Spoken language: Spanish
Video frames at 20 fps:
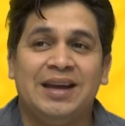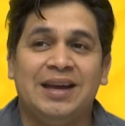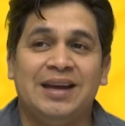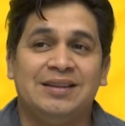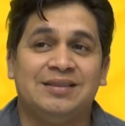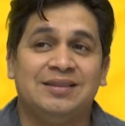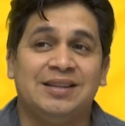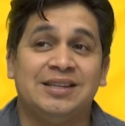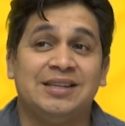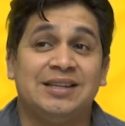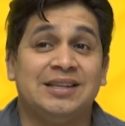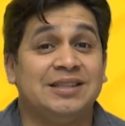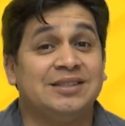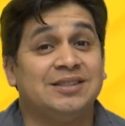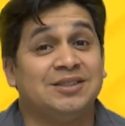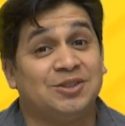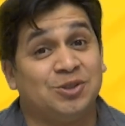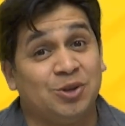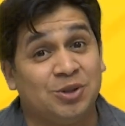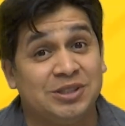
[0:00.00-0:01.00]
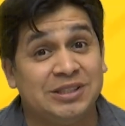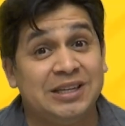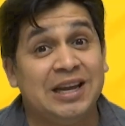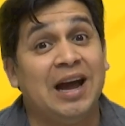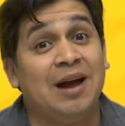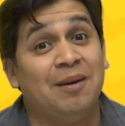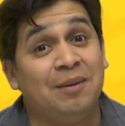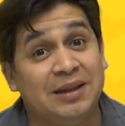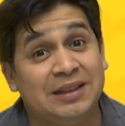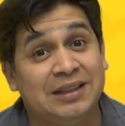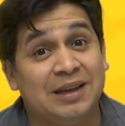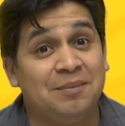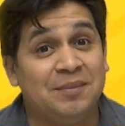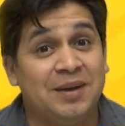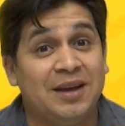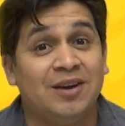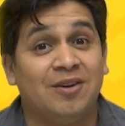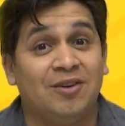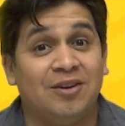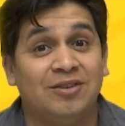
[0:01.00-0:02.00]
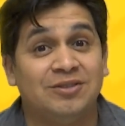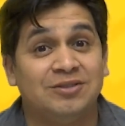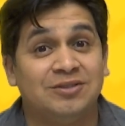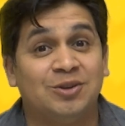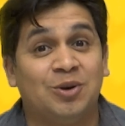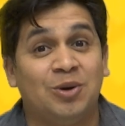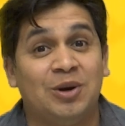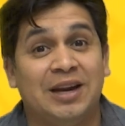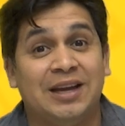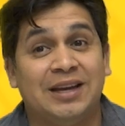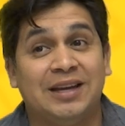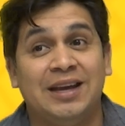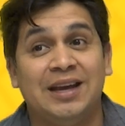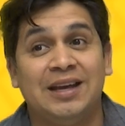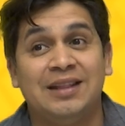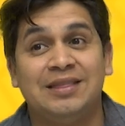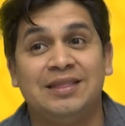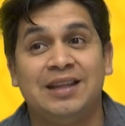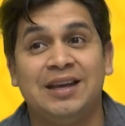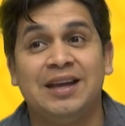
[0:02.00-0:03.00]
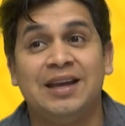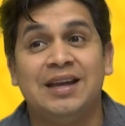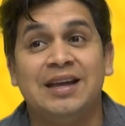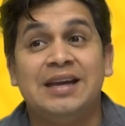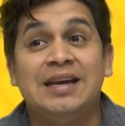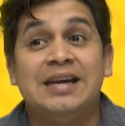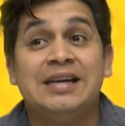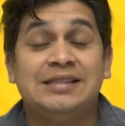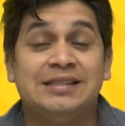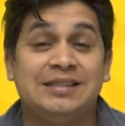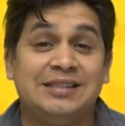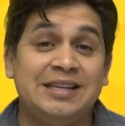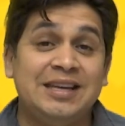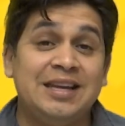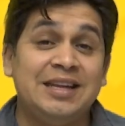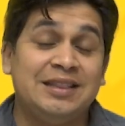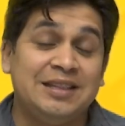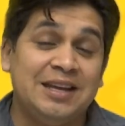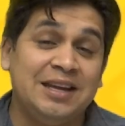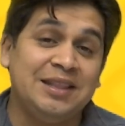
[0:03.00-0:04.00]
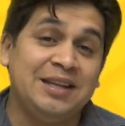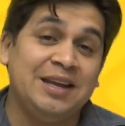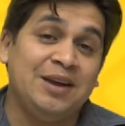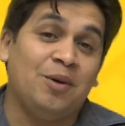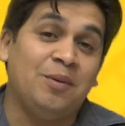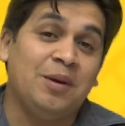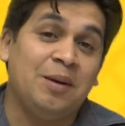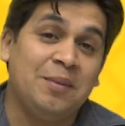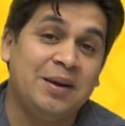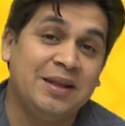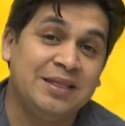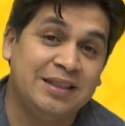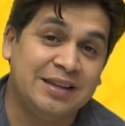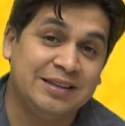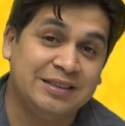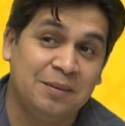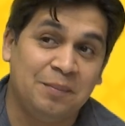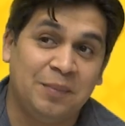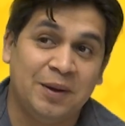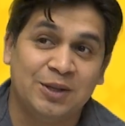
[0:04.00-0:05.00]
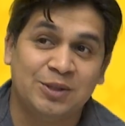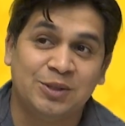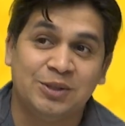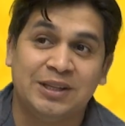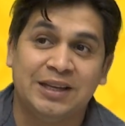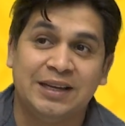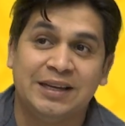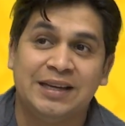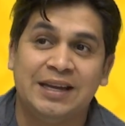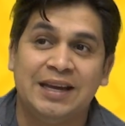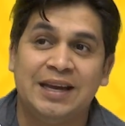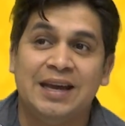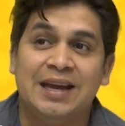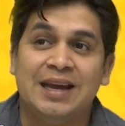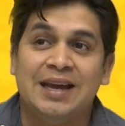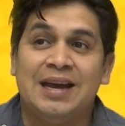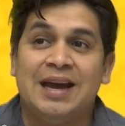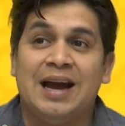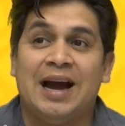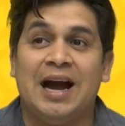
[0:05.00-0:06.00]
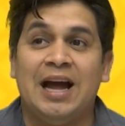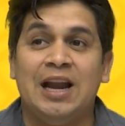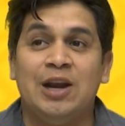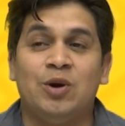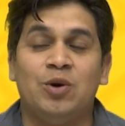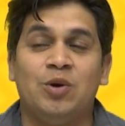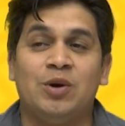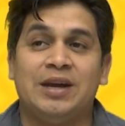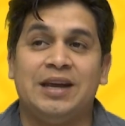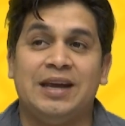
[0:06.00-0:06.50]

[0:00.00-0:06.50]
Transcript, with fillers: este, sociable también con, con la gente. Sí tiene obviamente este personaje algo